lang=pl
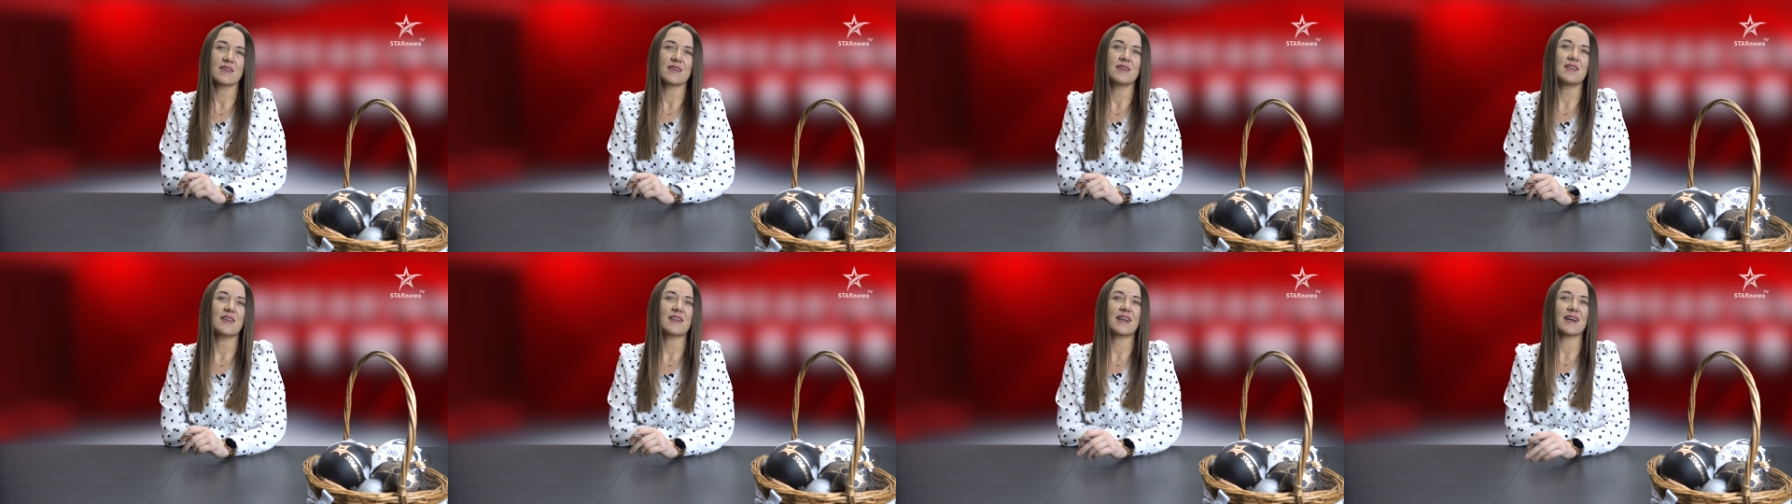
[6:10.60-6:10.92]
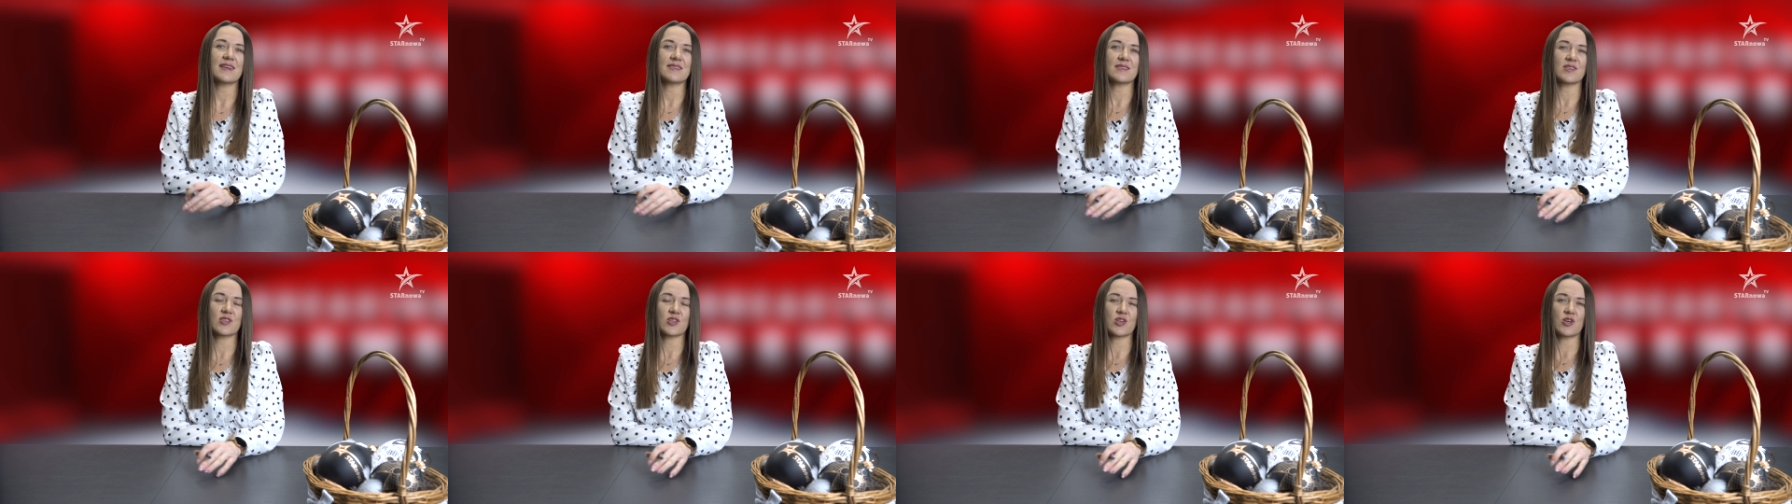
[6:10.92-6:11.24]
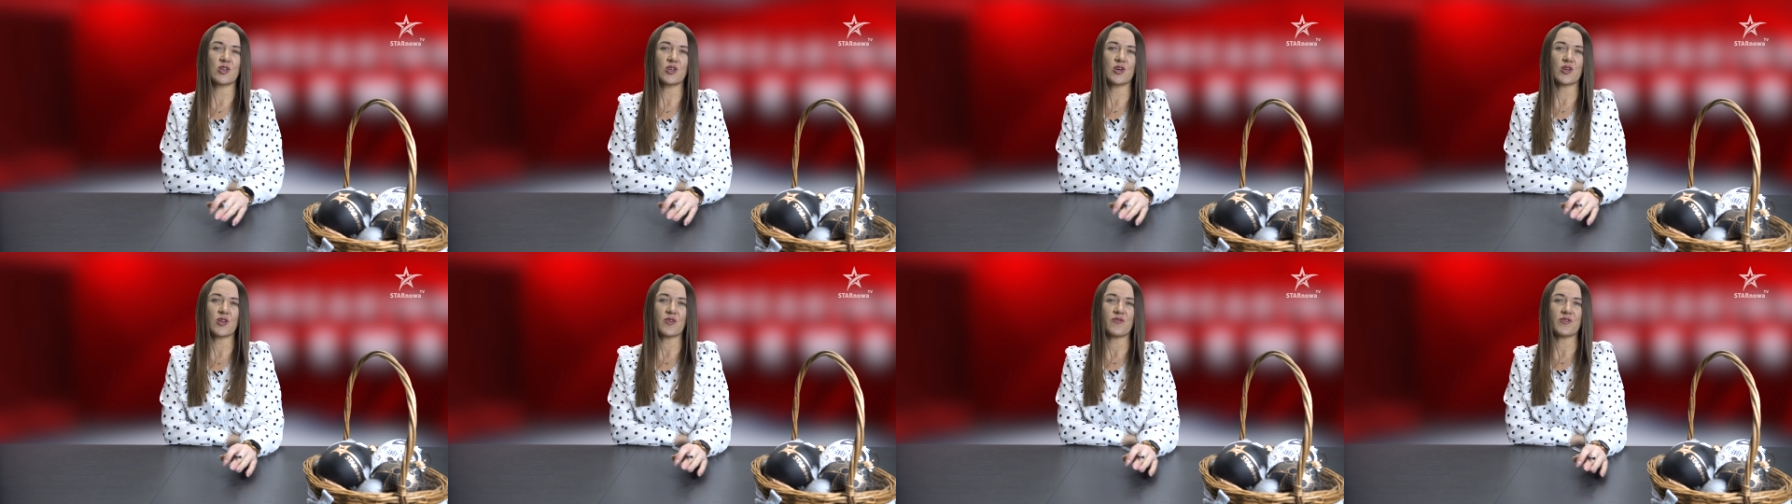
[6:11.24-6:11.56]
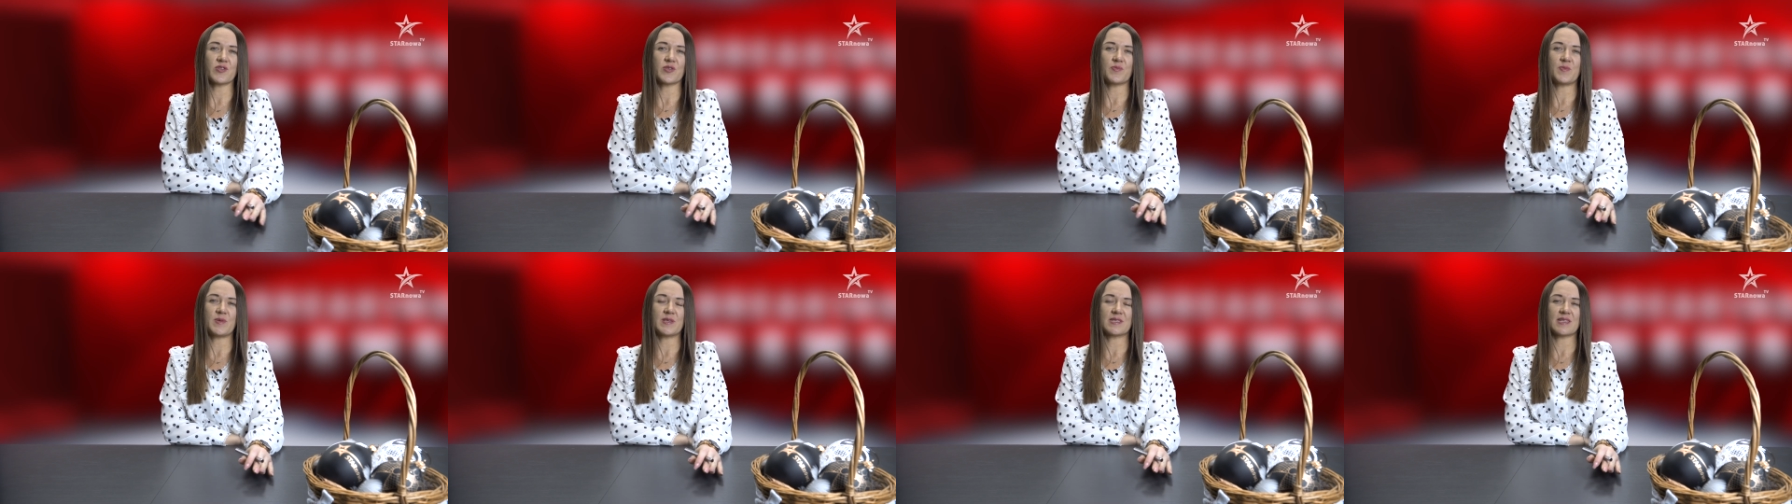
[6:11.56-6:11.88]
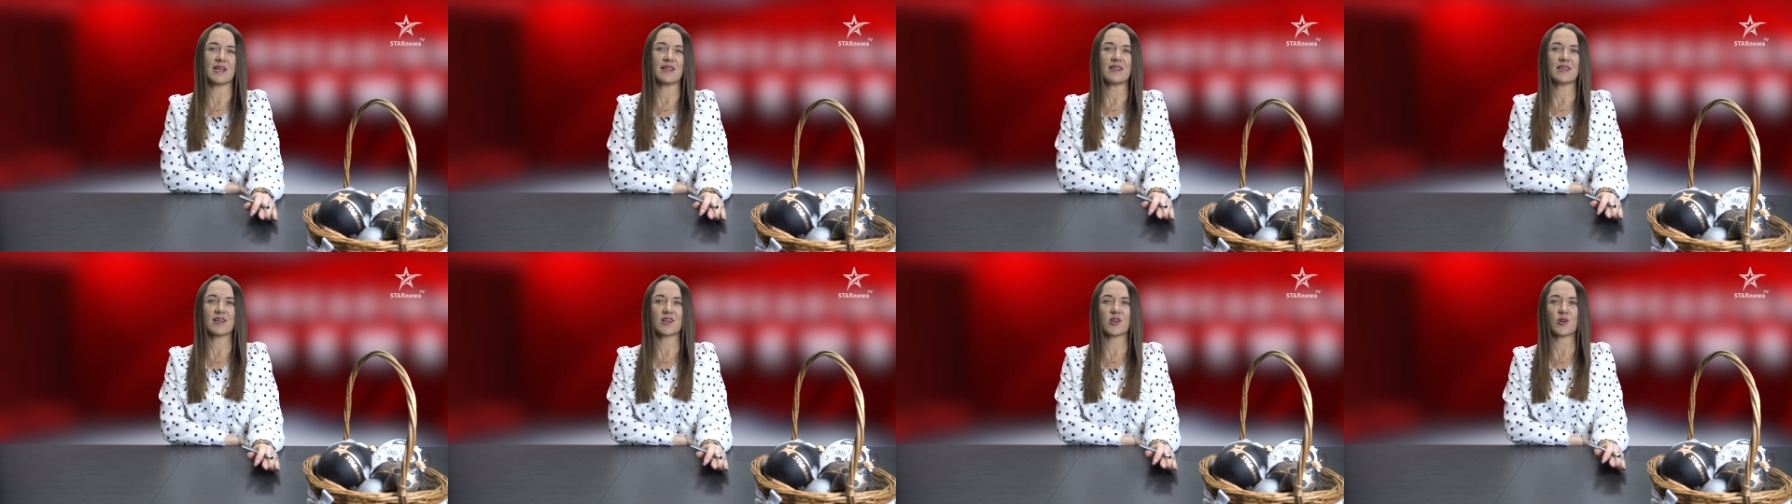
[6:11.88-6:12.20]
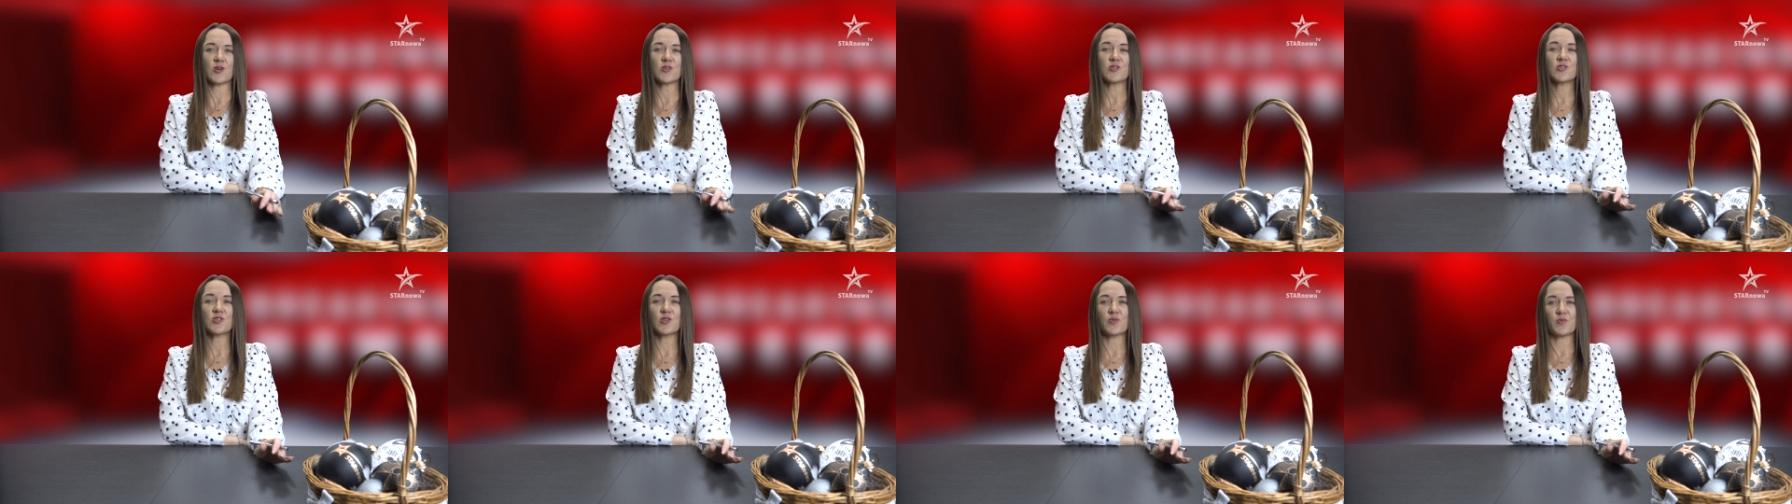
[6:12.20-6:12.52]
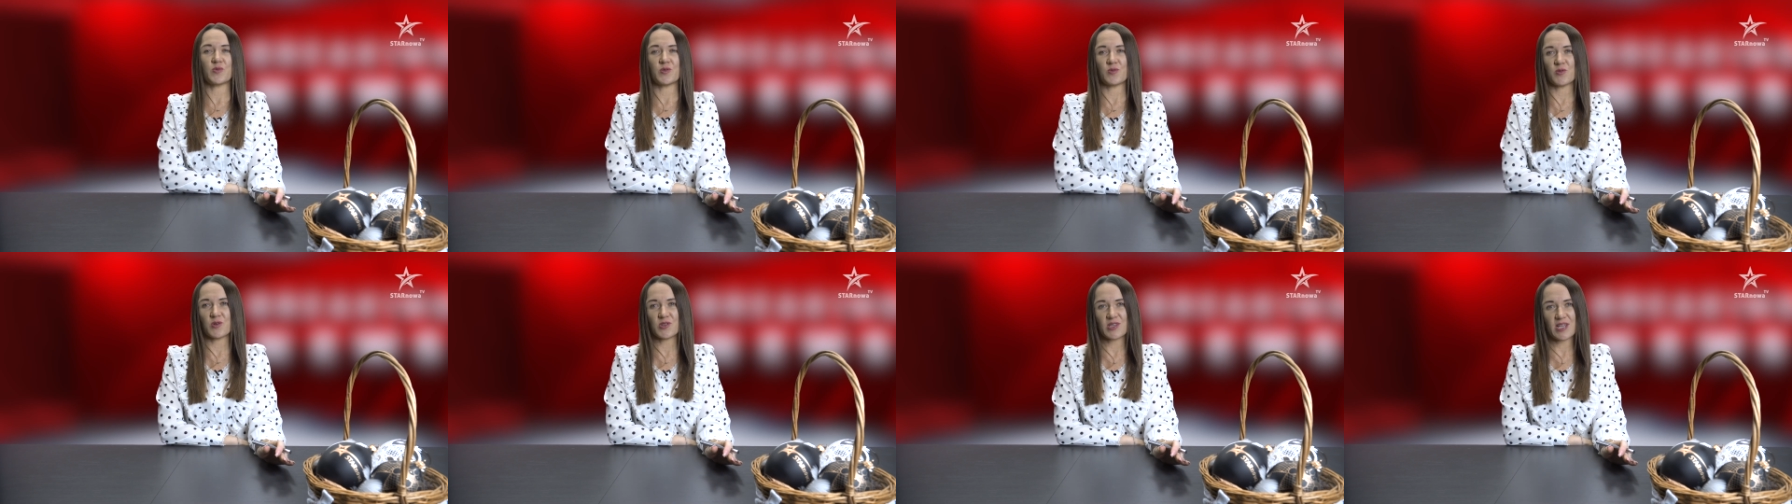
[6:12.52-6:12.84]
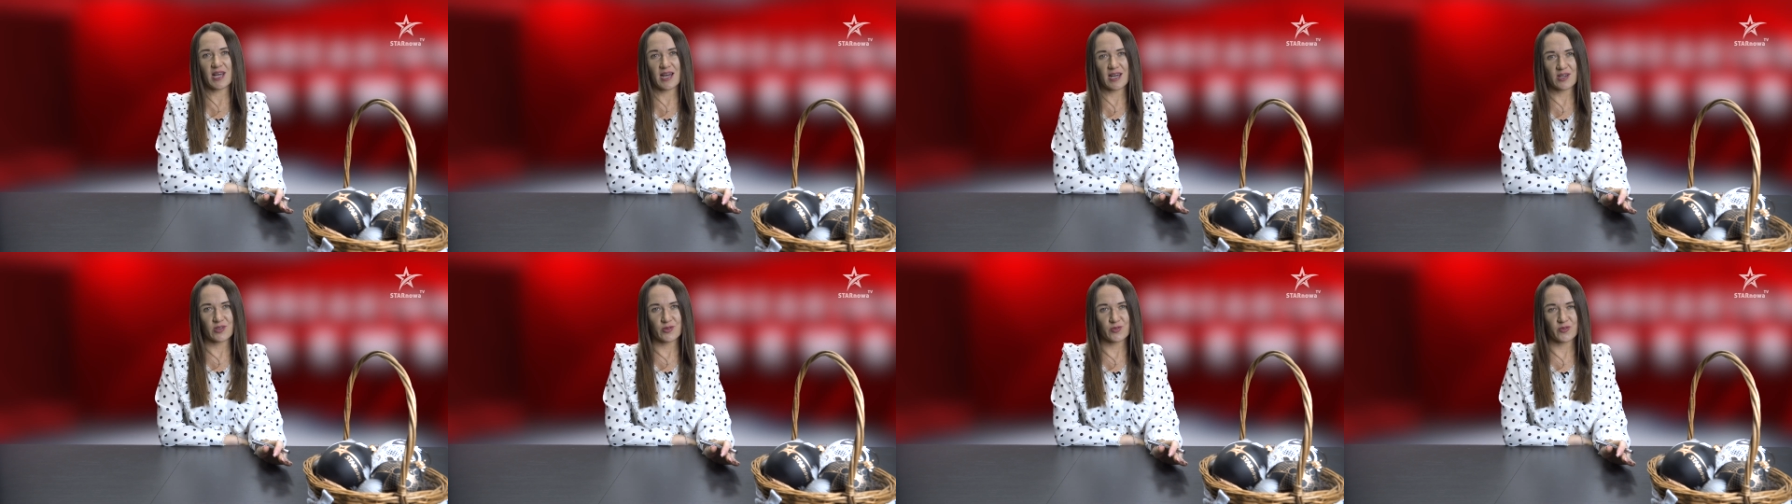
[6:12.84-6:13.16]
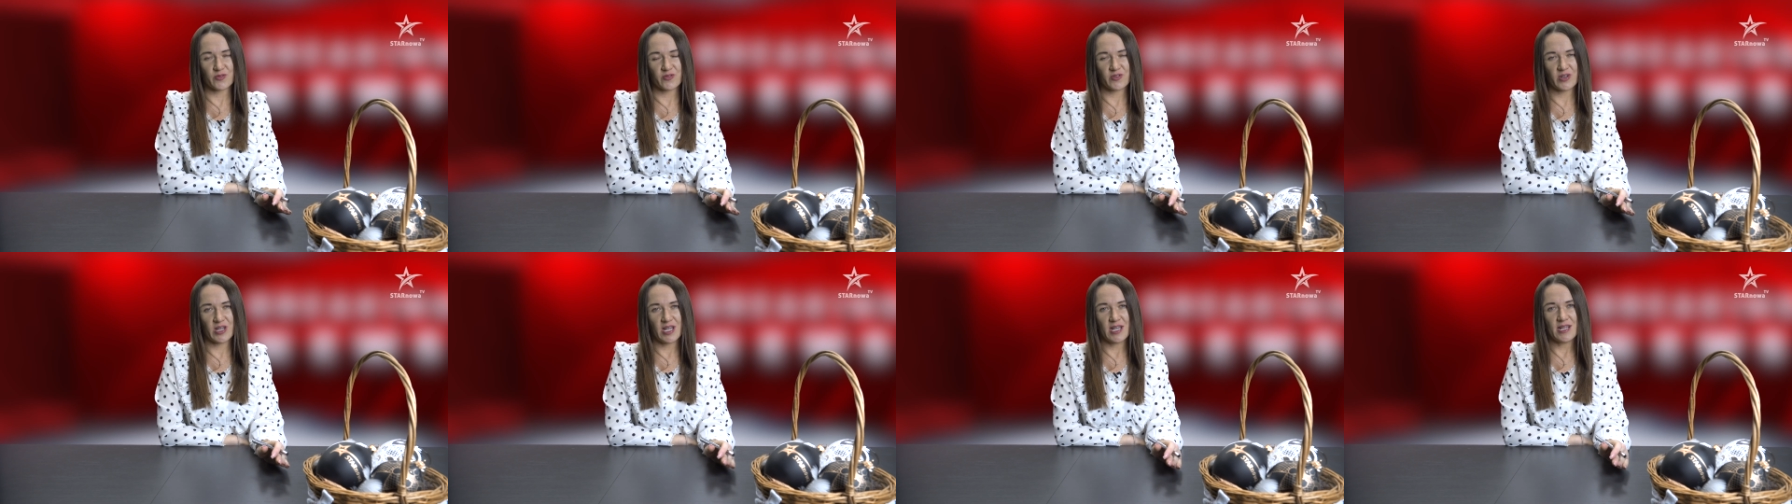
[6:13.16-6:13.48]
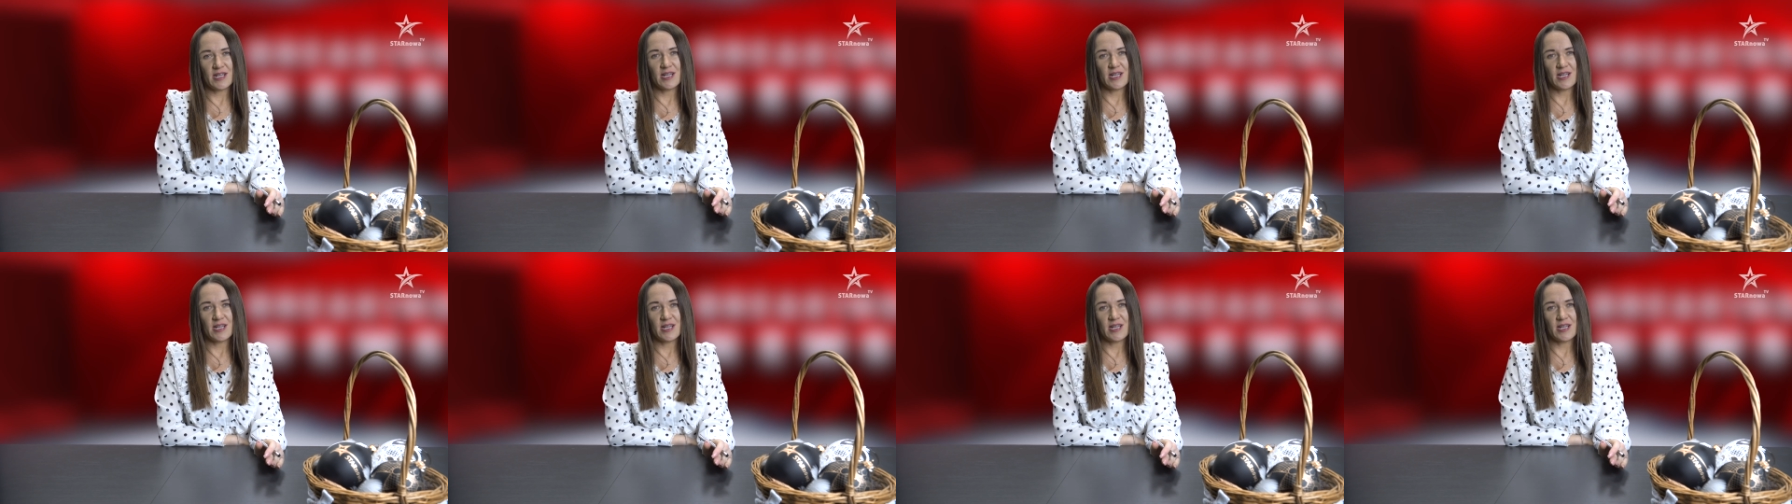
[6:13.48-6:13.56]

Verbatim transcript: Kilkaset kolorowych pisanek ozdobiło Tarnów.